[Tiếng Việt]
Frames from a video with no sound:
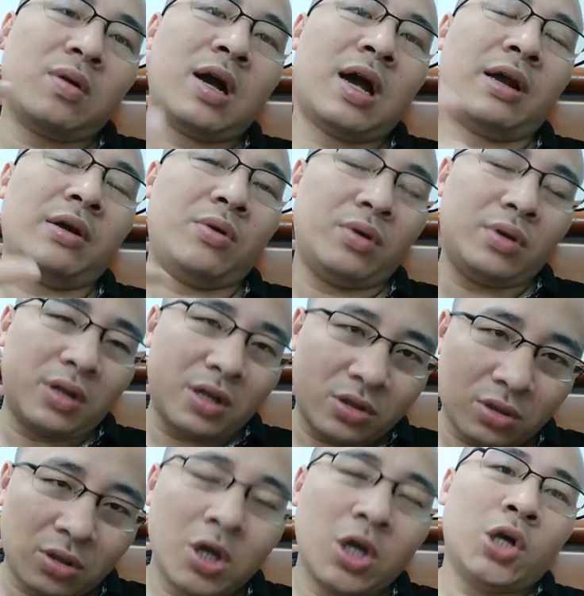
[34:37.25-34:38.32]
Hà Nội là
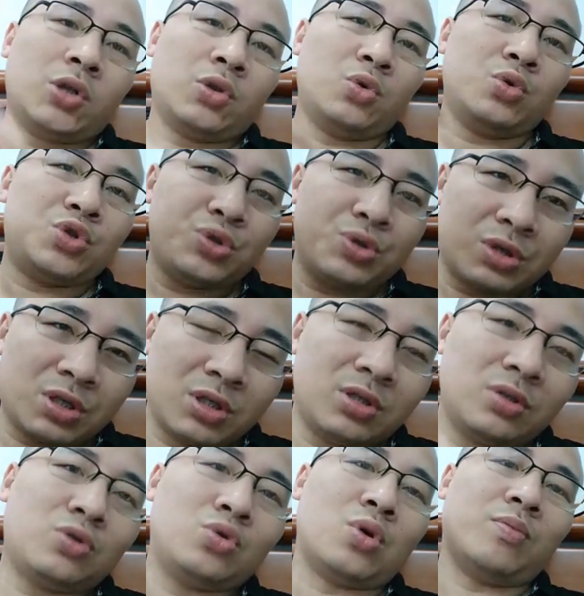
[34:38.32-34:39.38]
Tú Chu
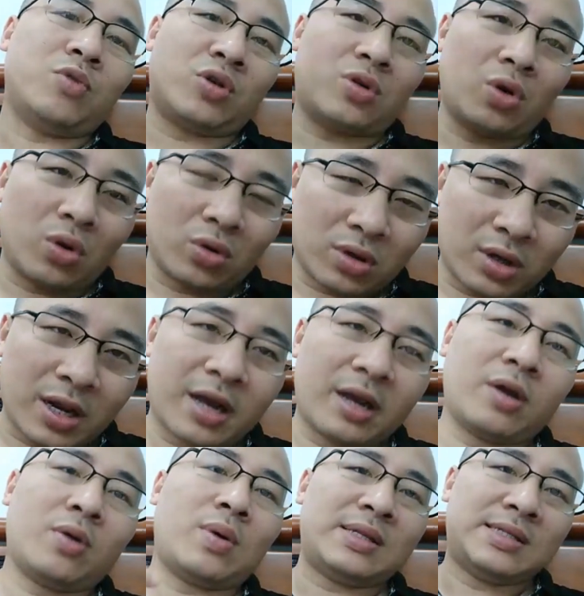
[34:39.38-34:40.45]
Sư, Chùa Một Cột
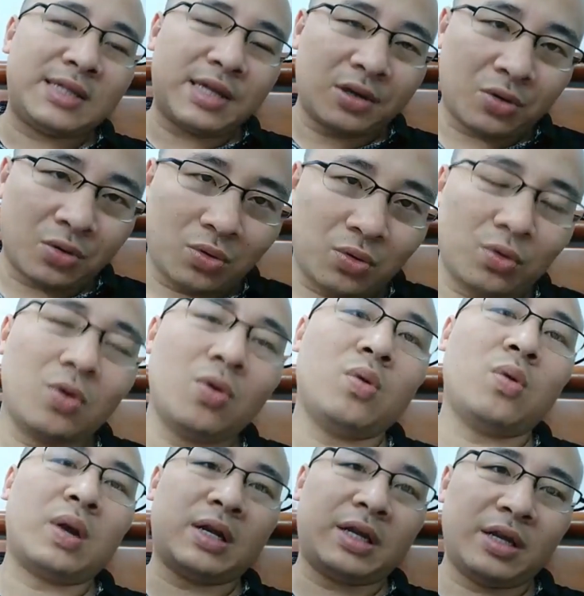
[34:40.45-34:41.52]
này, Khoán Chèn Khú, Hồ
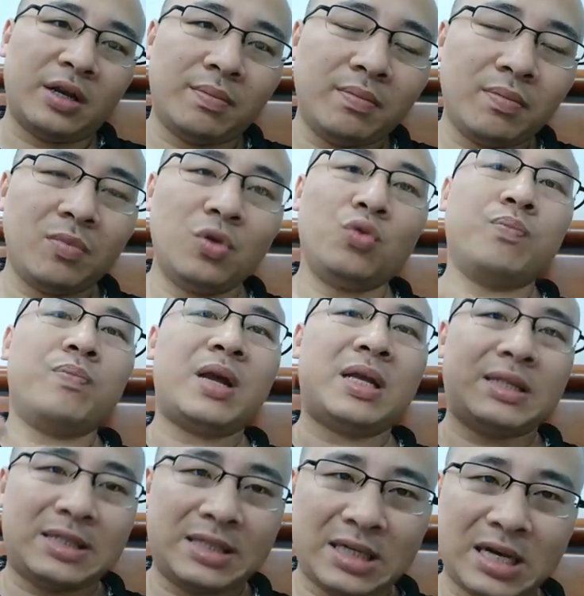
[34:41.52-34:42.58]
Hoàn Kiếm, Lúng
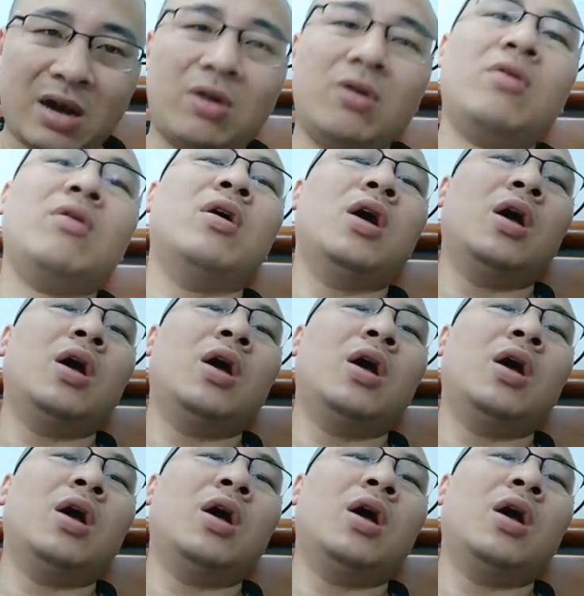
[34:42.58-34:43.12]
Pèn Chéo,